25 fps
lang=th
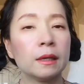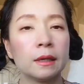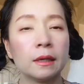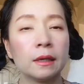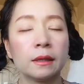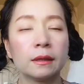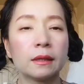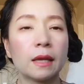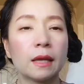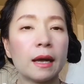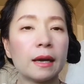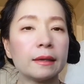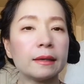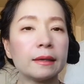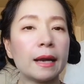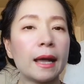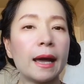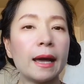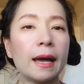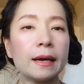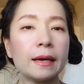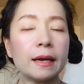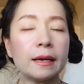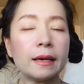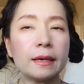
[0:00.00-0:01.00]
ทางด้า
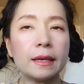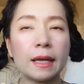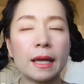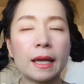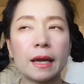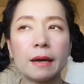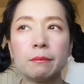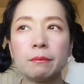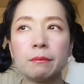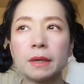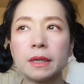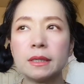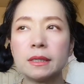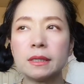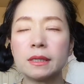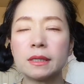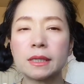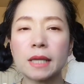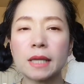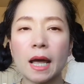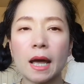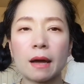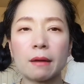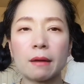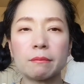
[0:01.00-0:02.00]
นอันเนี้ยมัน
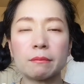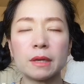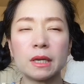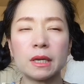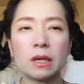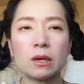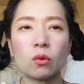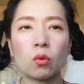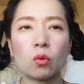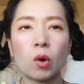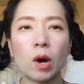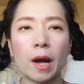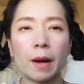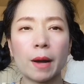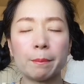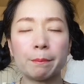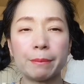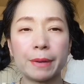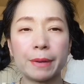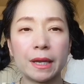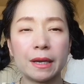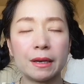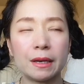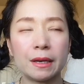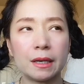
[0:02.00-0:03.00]
จะมีความ
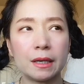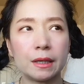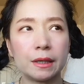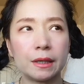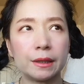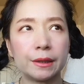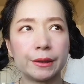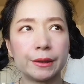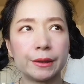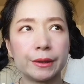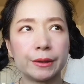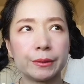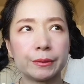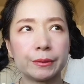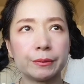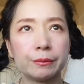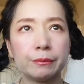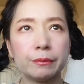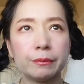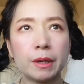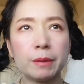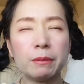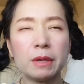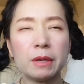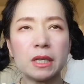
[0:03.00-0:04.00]
เป็นเอ่อ
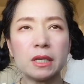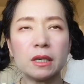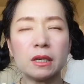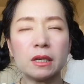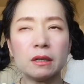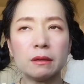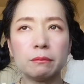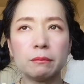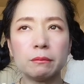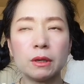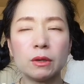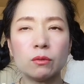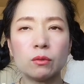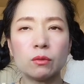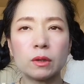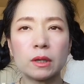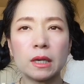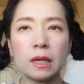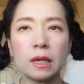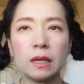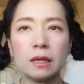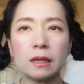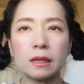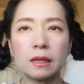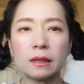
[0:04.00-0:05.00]
มันไม่เชิงมิล
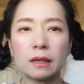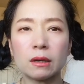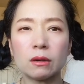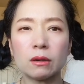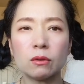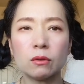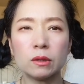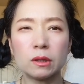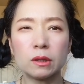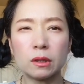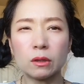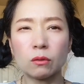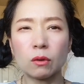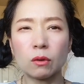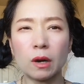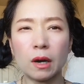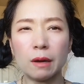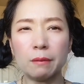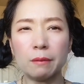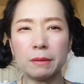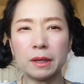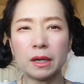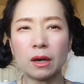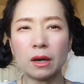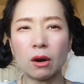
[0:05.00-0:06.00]
กี้นะแต่นุ้ยรู้สึกว่า
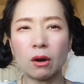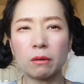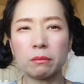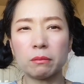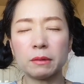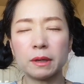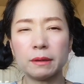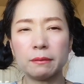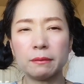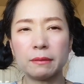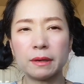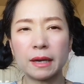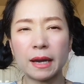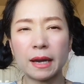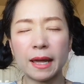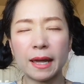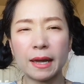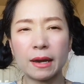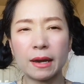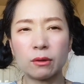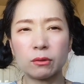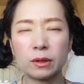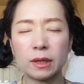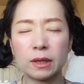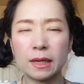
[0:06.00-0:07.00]
มันออกเหมือนแน
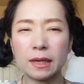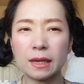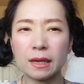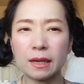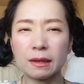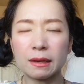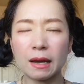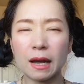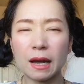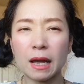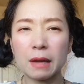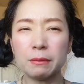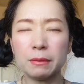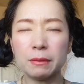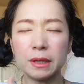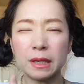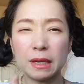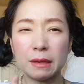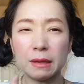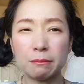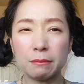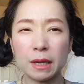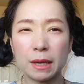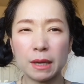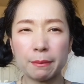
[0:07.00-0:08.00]
วที่คล้ายๆมี
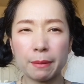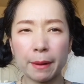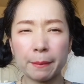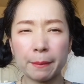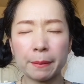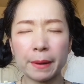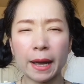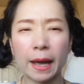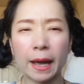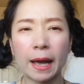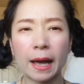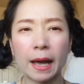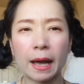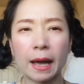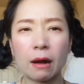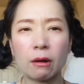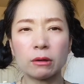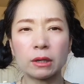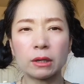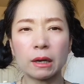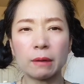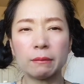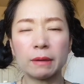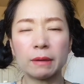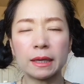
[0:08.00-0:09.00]
มีมะพร้าว
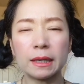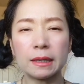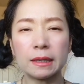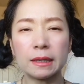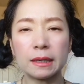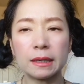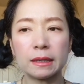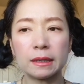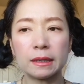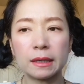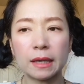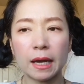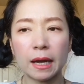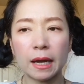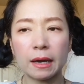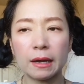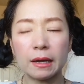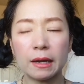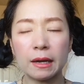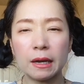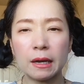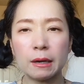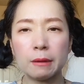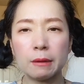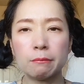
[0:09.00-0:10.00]
ทำให้กลิ่นเนี่ย
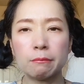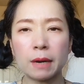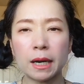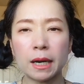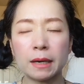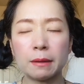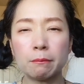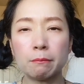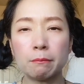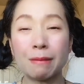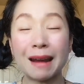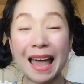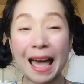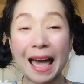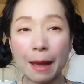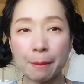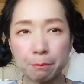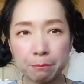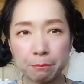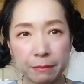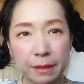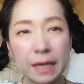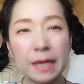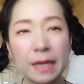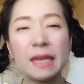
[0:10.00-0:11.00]
มันบลา
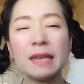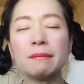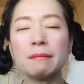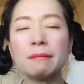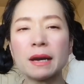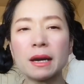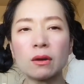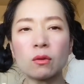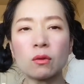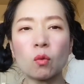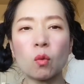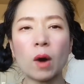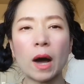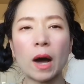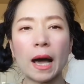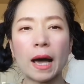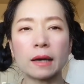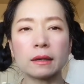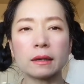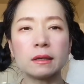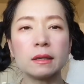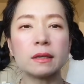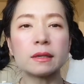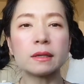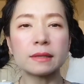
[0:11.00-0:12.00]
มี่มากกว่า
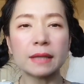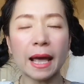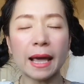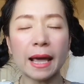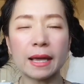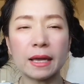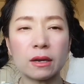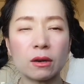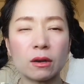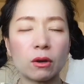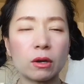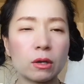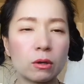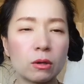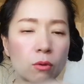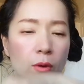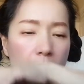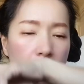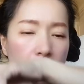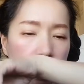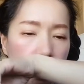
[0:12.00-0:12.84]
คือใสน้อยกว่า